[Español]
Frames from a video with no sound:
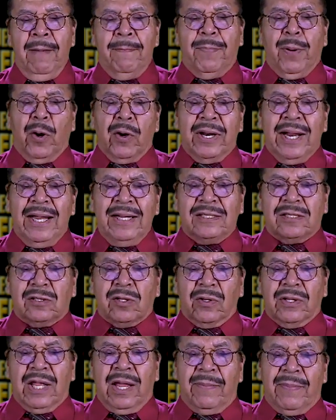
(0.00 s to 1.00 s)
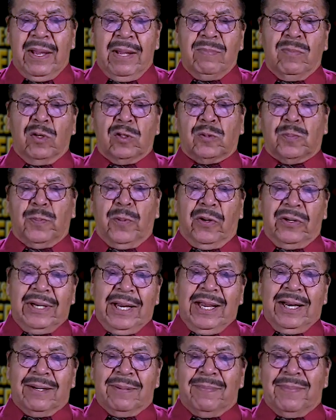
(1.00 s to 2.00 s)
Por esto debemos
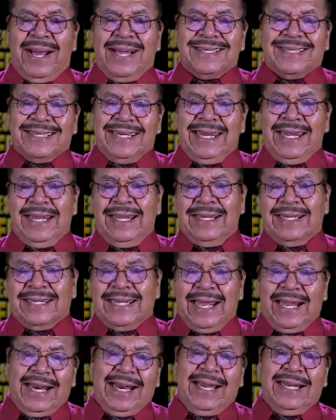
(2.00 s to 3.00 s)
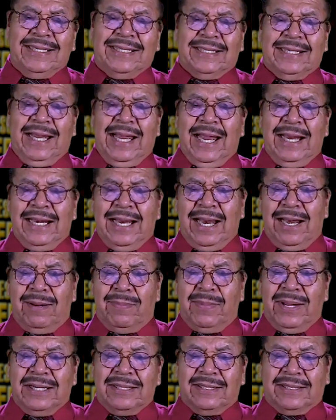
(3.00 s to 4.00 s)
poner más interés en el
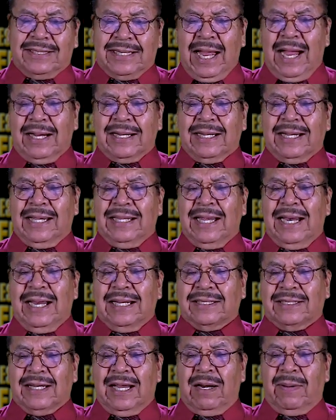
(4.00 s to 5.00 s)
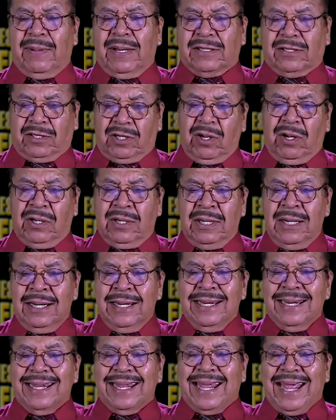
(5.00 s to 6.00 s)
mensaje de la salvación
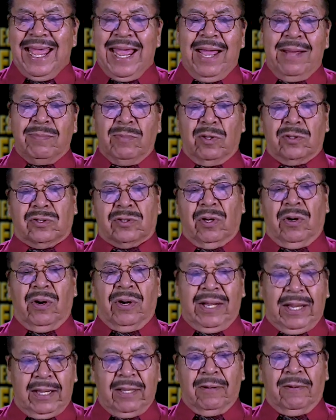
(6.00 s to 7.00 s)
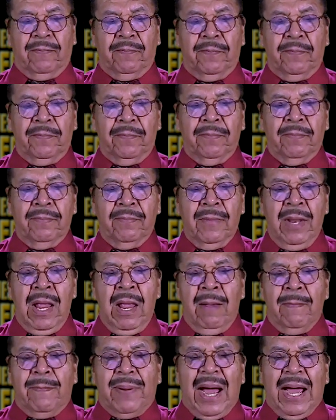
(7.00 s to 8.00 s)
que hemos oído,
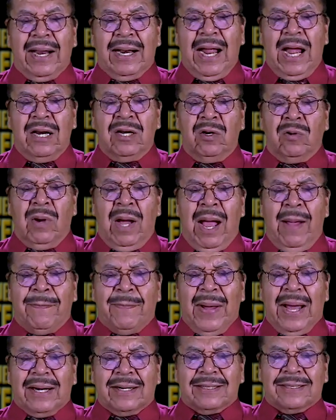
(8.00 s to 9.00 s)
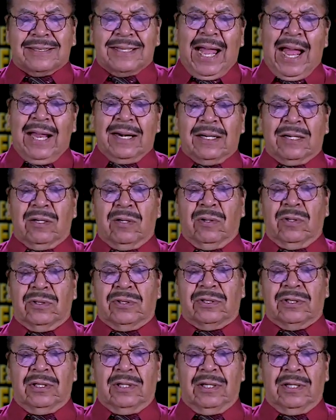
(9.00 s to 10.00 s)
para no
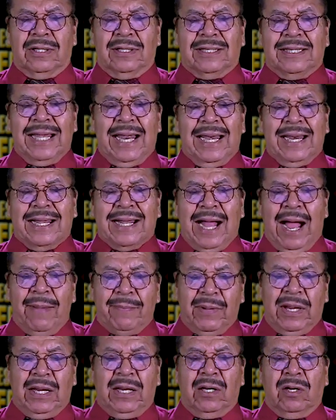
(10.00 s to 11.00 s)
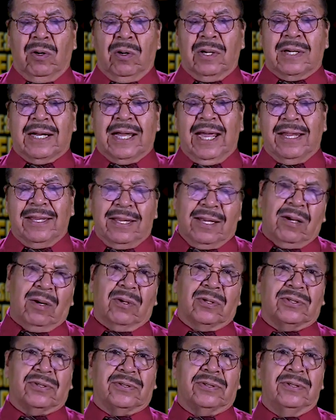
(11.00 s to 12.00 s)
apartarnos del camino que
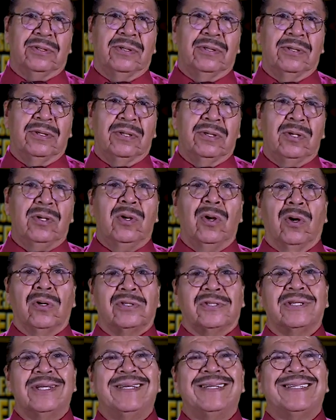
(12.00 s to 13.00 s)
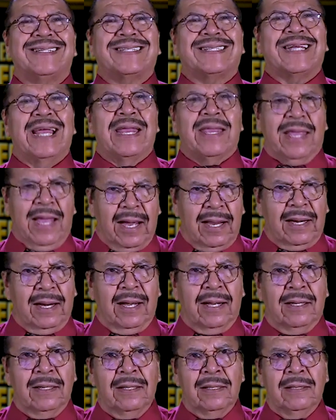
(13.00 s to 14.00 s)
Dios nos señala.